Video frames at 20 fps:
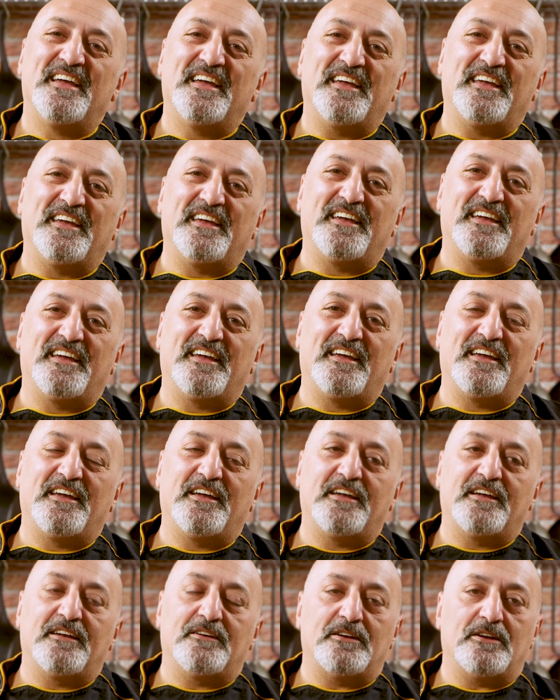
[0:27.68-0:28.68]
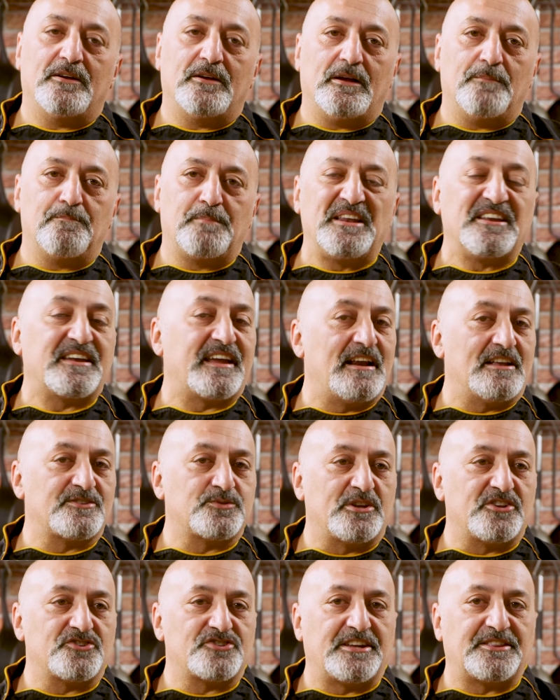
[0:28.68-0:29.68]
E perché la
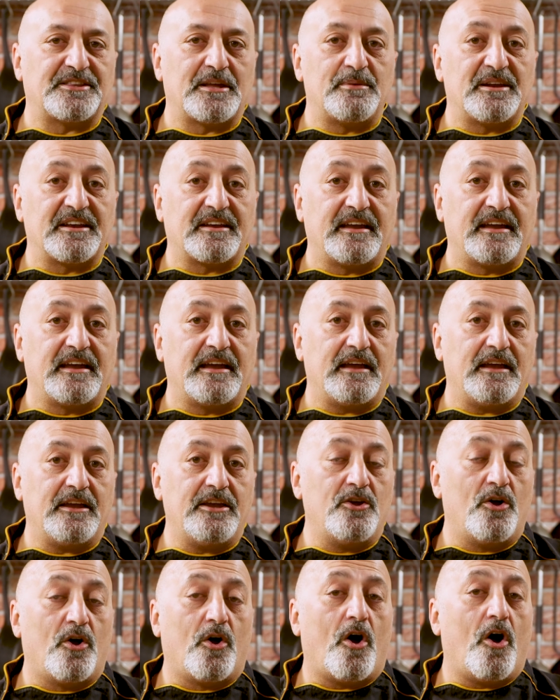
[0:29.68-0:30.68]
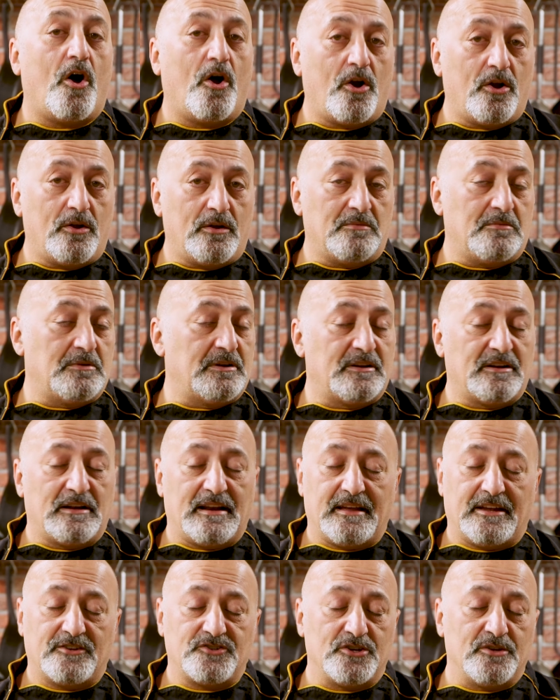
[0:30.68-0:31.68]
sua ricetta? Perché io
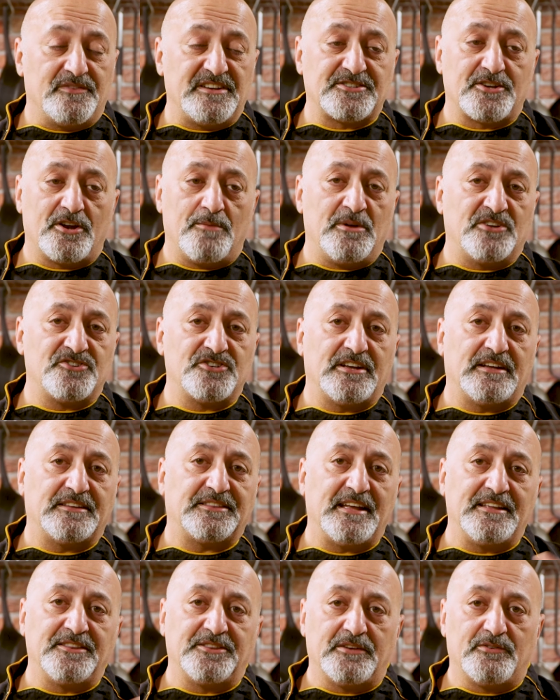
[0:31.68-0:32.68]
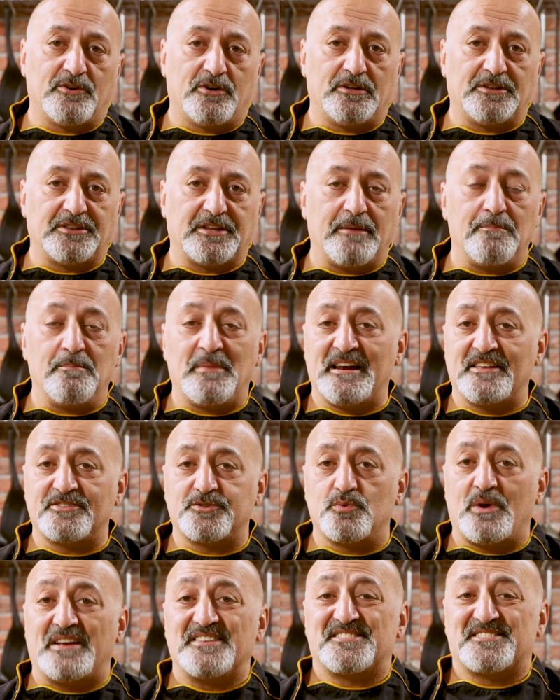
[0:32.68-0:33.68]
la genovese l'ho mangiata tante volte, ma la
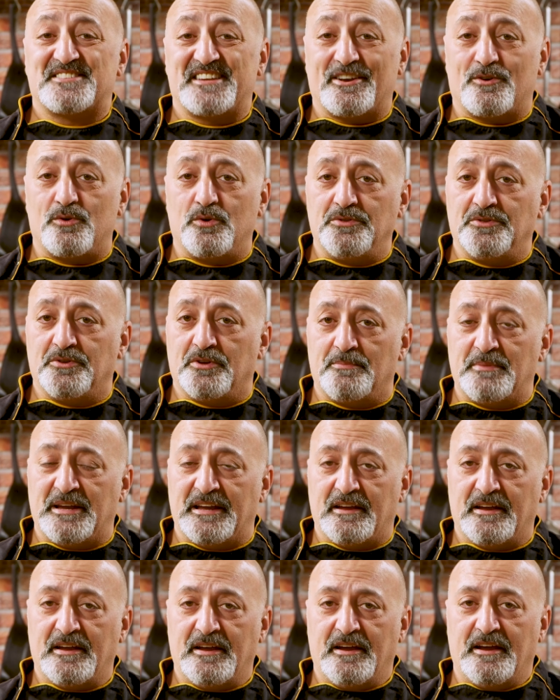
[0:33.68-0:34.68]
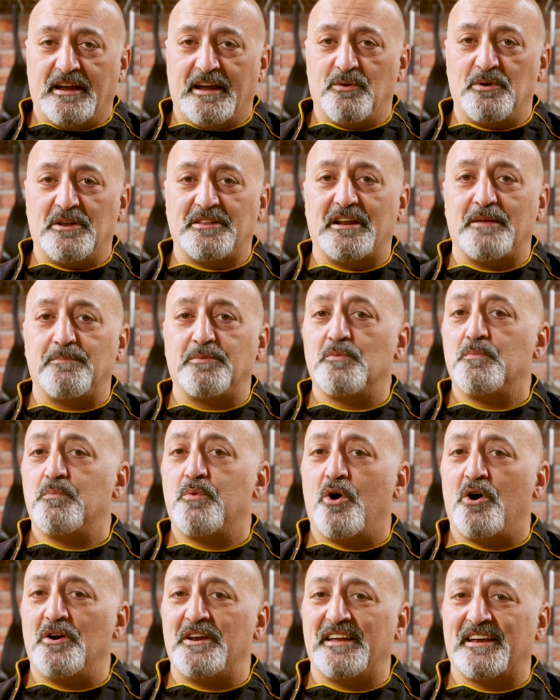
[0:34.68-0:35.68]
sua, secondo me, è una delle più
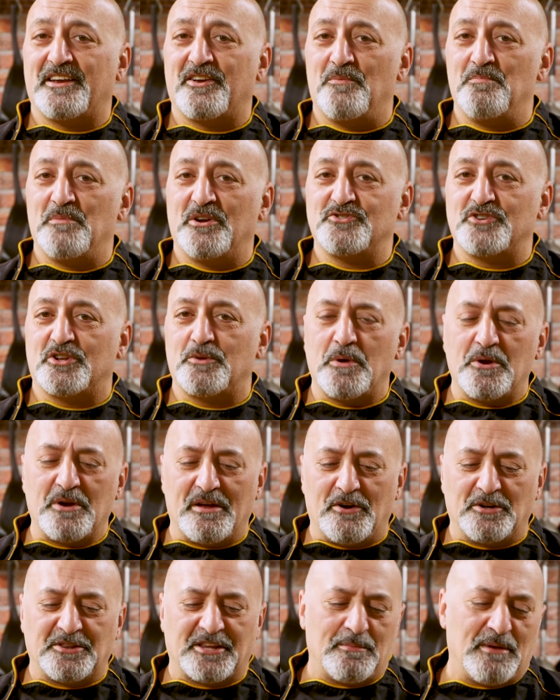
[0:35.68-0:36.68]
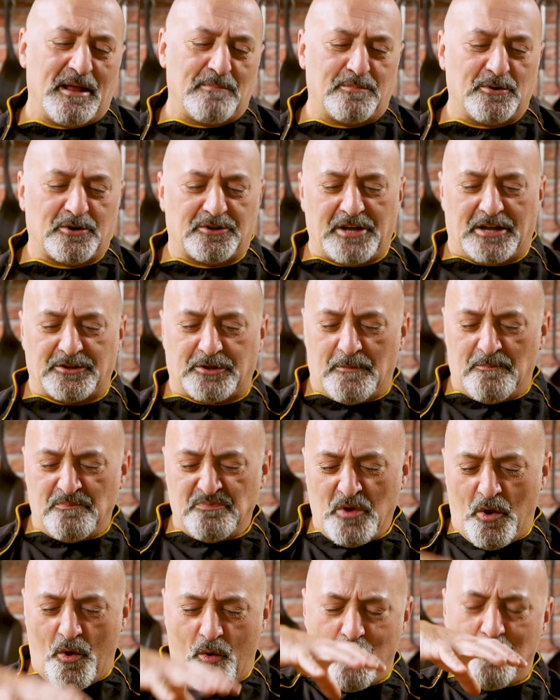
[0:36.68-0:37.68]
buone che ho mangiato. Poi una volta me l'ha portato
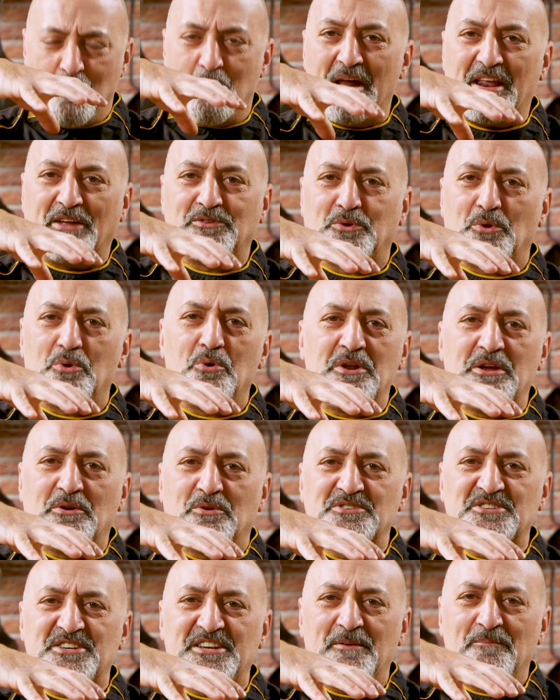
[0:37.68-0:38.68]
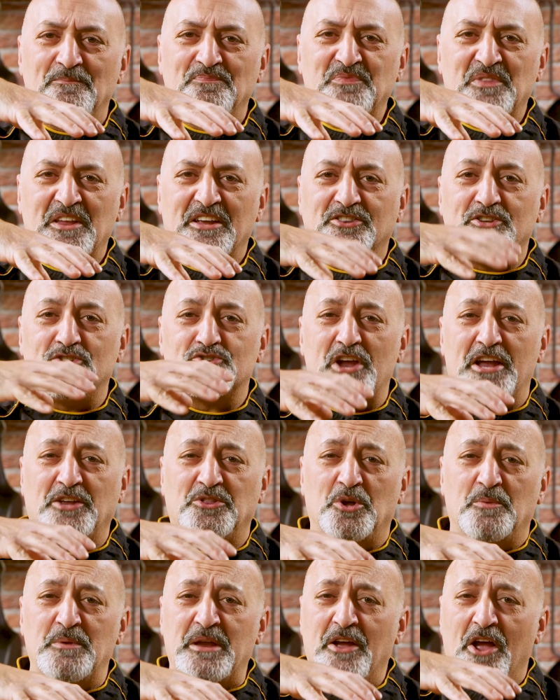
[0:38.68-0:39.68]
un barattolone così,
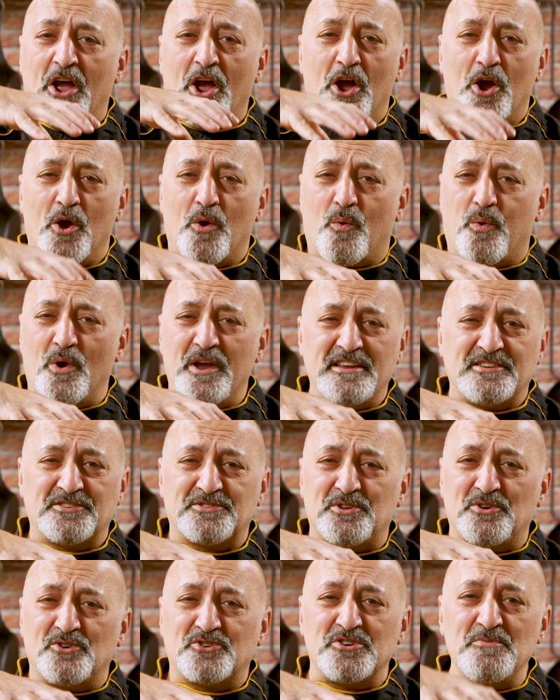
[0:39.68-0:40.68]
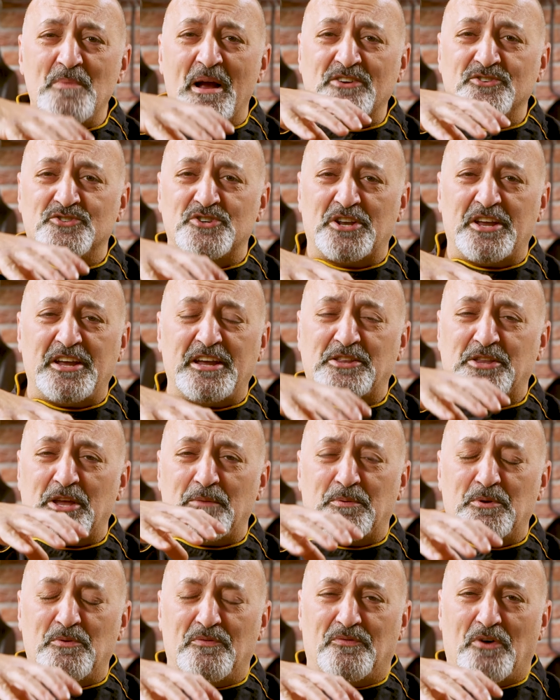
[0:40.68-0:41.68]
dicendomi questo ci
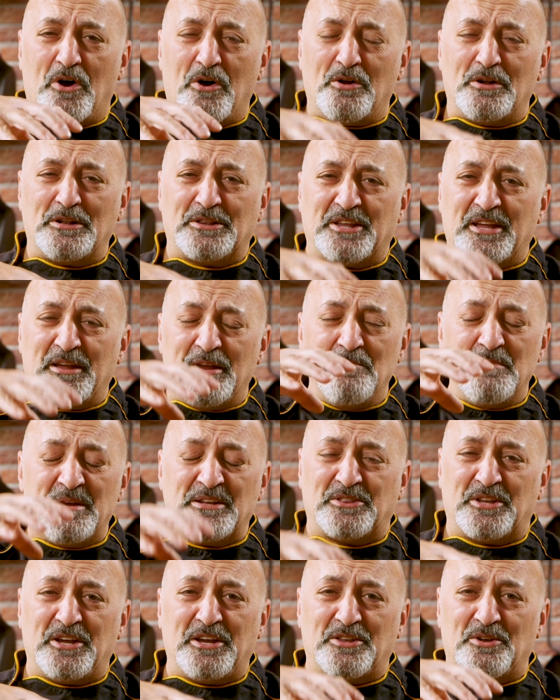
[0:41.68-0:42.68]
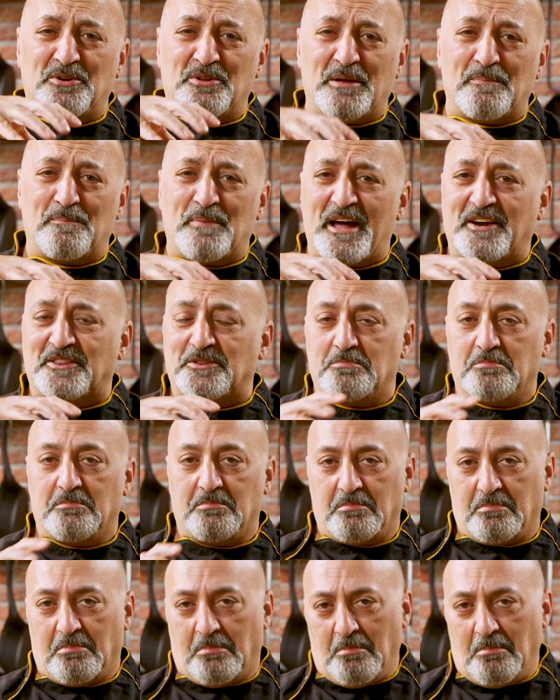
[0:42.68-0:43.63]
mangerete più volte, mettetelo da parte.